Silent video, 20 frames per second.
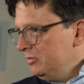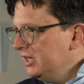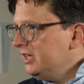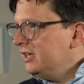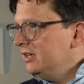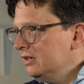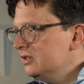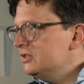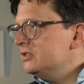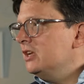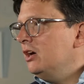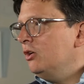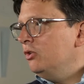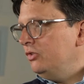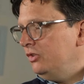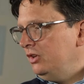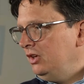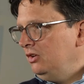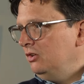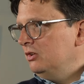Raum der Kirchen
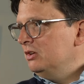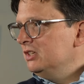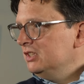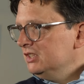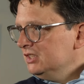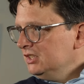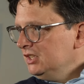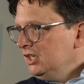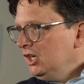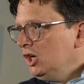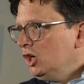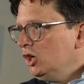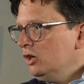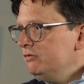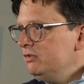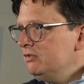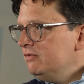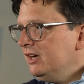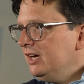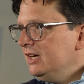aussieht
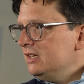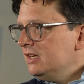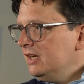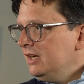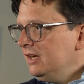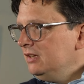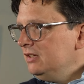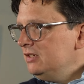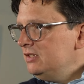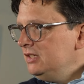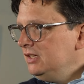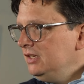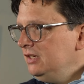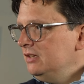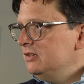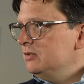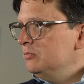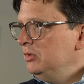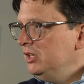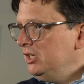und wie weit eigentlich die
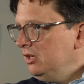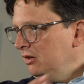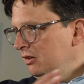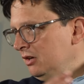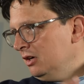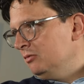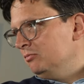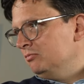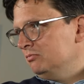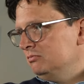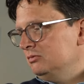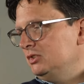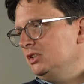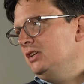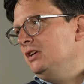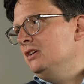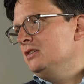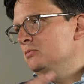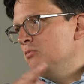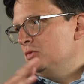Kirchenmitglieder,
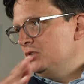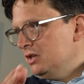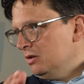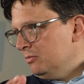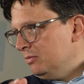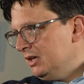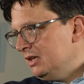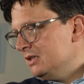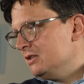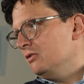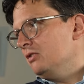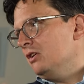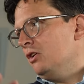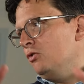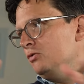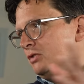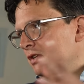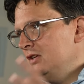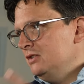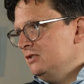die Kirchenmitarbeiter und
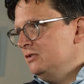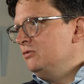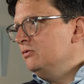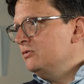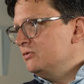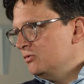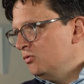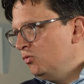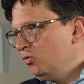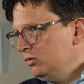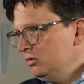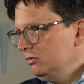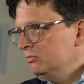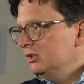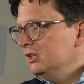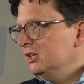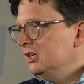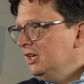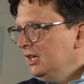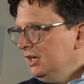auch die
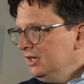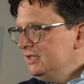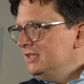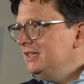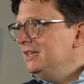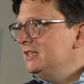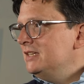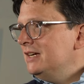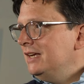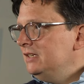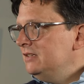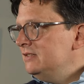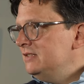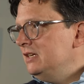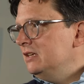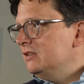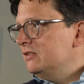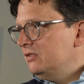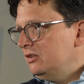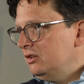Institutionen
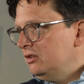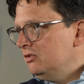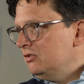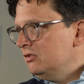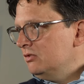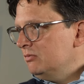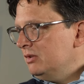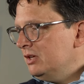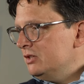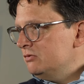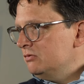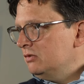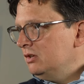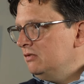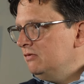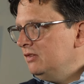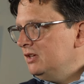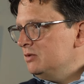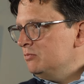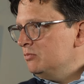digitalisiert sind. Mhm.
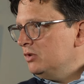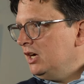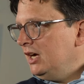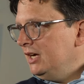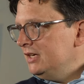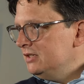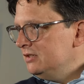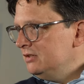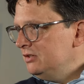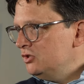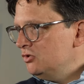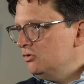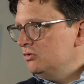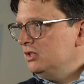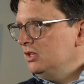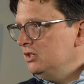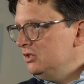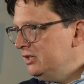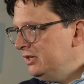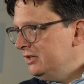Also in welchen Bereichen die
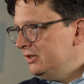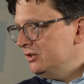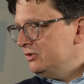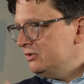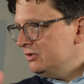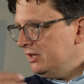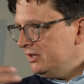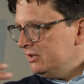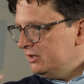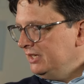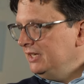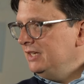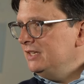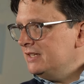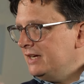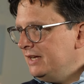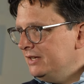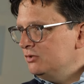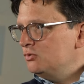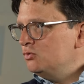schon digitale,
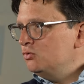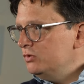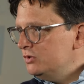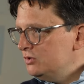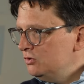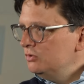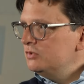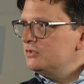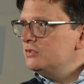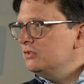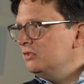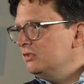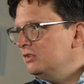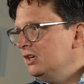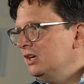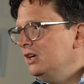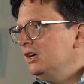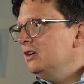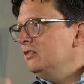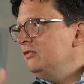digitale Tools
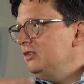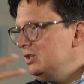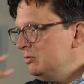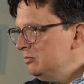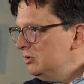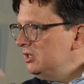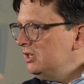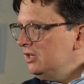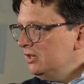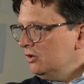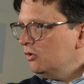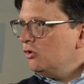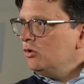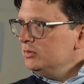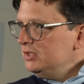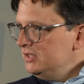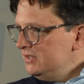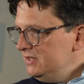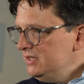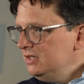nutzen, wie die miteinander
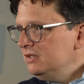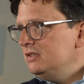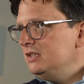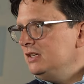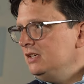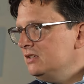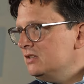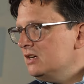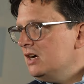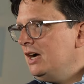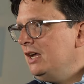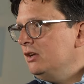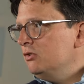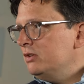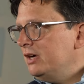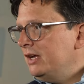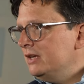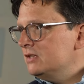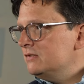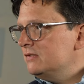kommunizieren
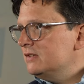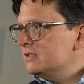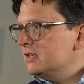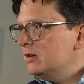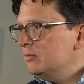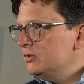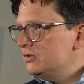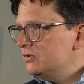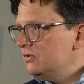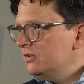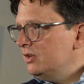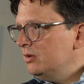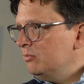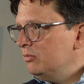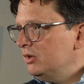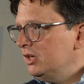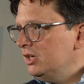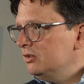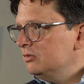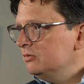digital und alles, was damit
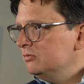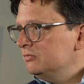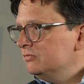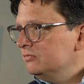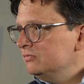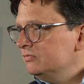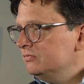zusammenhängt.